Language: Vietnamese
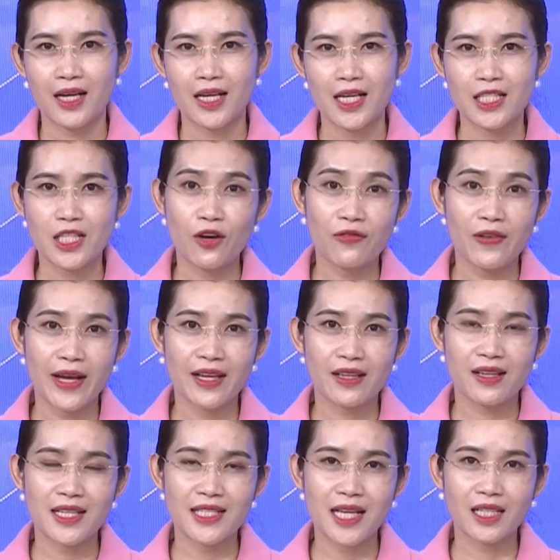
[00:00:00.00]
Ờ, do vậy,
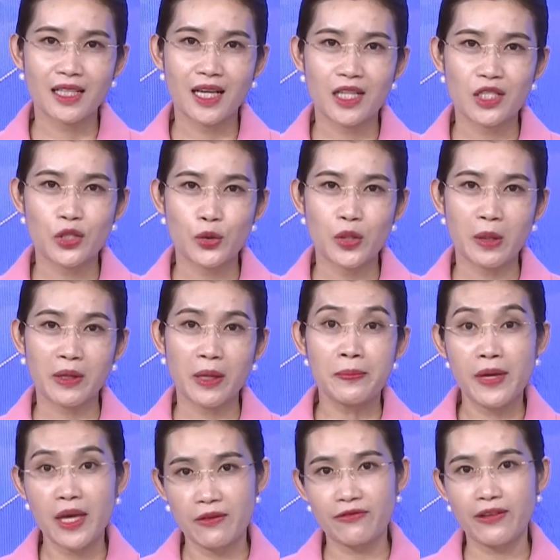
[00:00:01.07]
người dân cần chủ động các
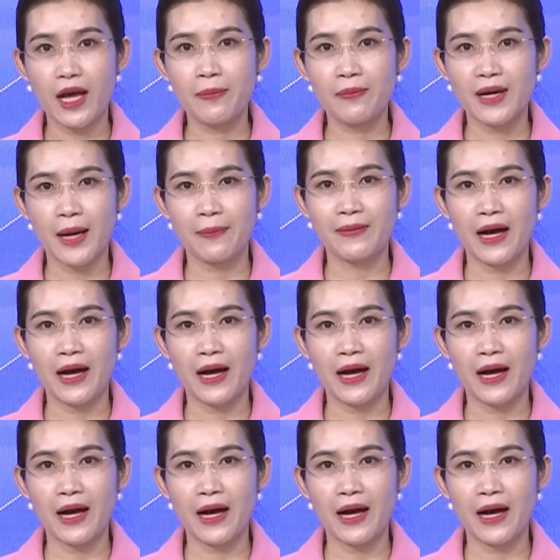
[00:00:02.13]
biện pháp đảm